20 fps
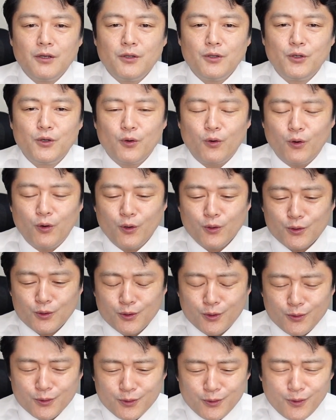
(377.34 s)
よほ
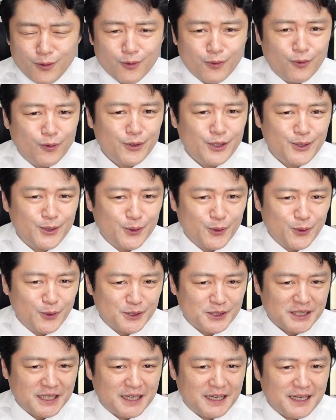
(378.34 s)
どのお人よ
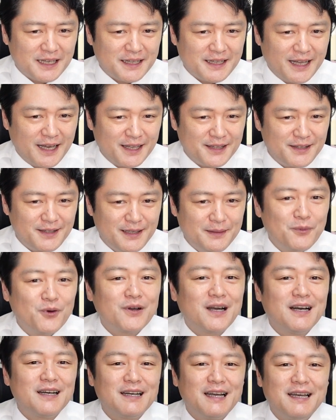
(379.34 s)
しか何にも
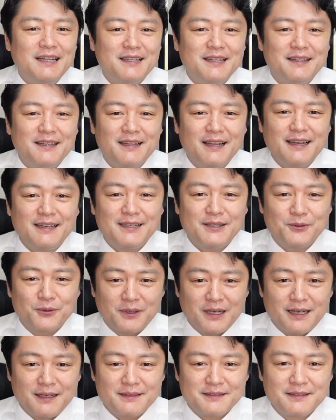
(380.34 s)
考えてない人
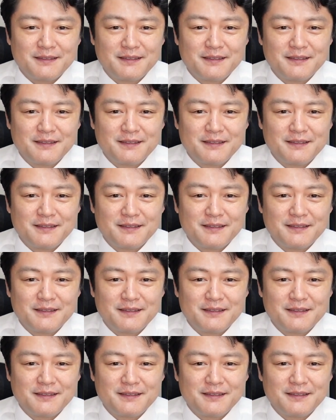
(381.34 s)
か、